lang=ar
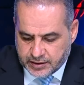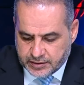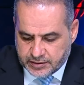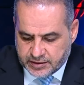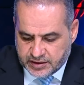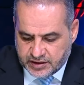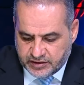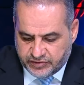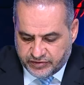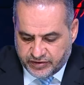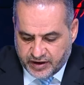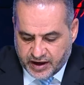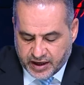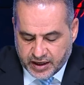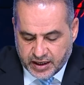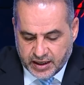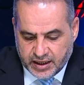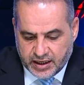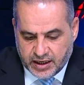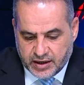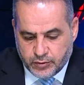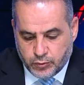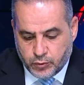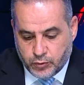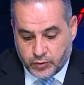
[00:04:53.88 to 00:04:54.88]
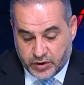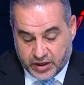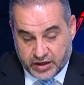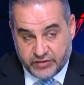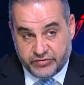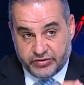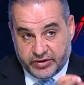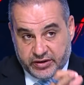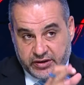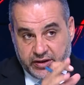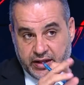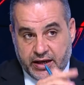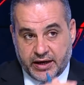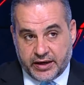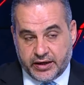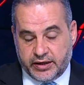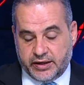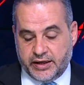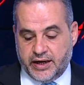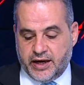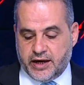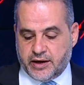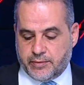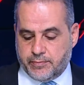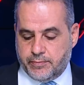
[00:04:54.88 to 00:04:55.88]
اتفاقية وقف إطلاق
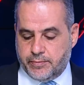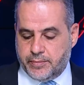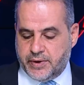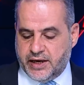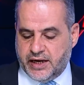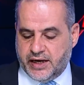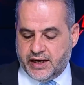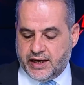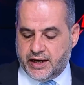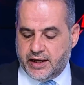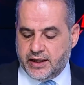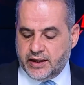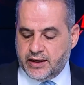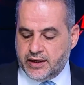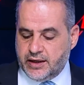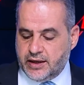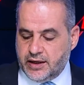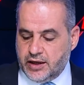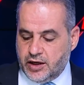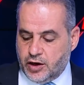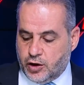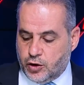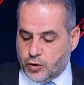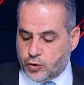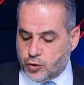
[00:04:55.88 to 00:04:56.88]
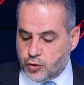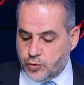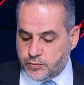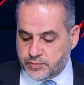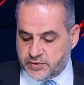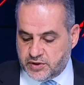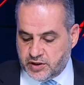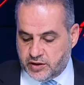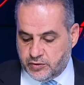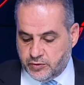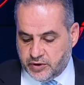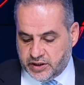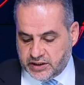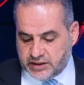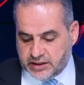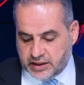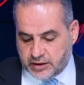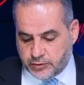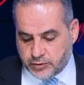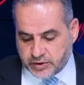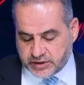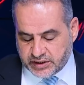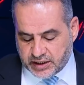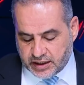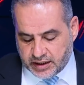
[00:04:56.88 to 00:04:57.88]
نار بين حكومة الوحدة
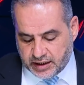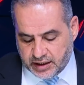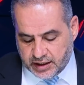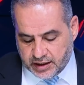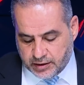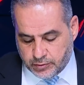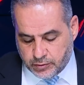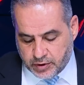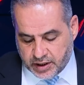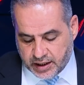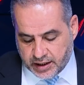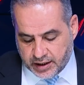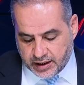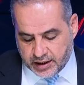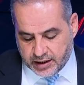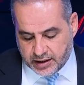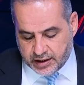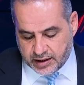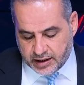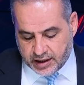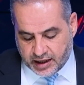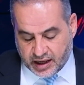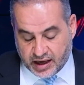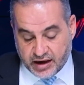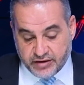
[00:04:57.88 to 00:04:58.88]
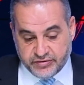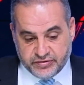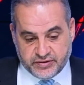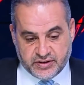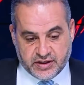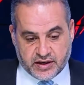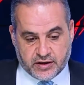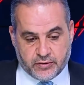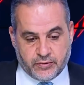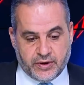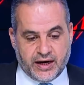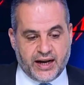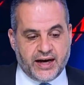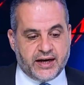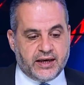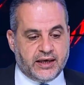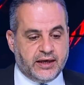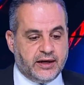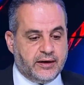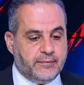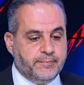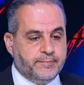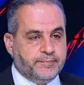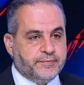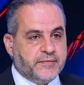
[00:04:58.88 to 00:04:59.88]
الوطنية وحفتر آه، ولكن
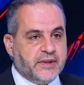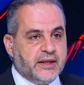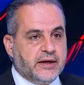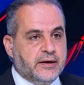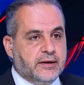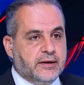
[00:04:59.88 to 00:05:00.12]
وقع من